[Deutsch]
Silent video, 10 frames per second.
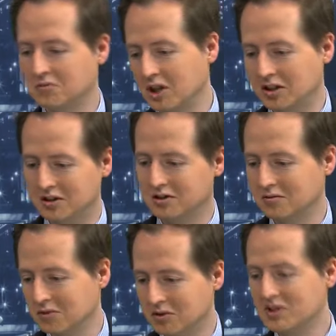nach
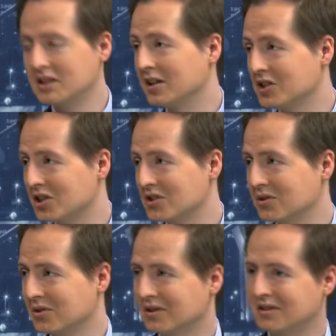gewissen
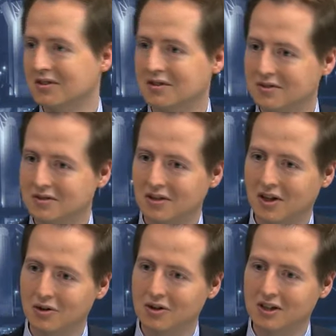Einschätzungen äh,
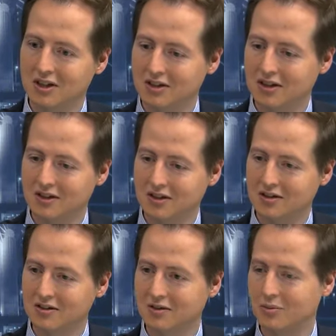auch eher in
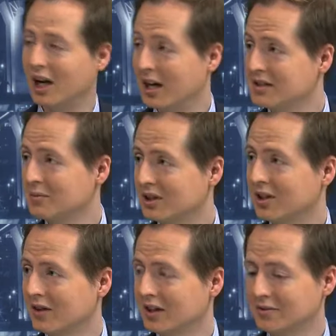einer Blase
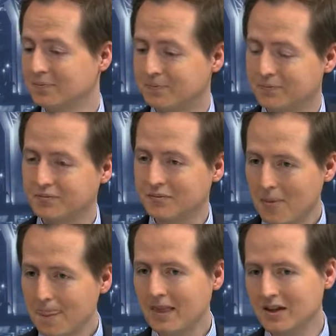mittlerweile.
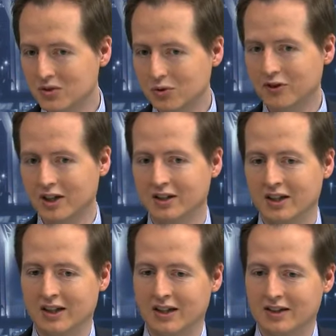Insofern
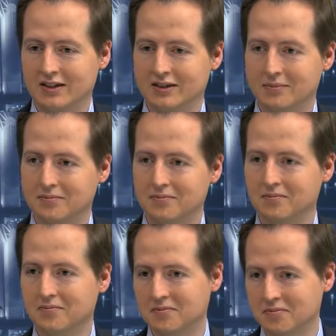ähm,
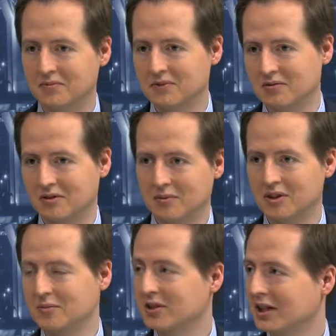kann
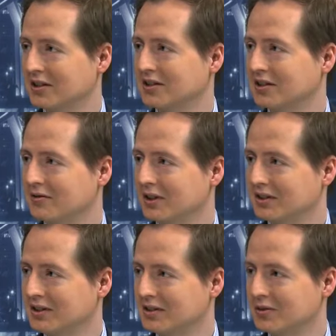man das mit der attraktiven
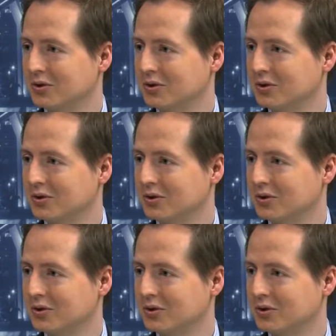Rendite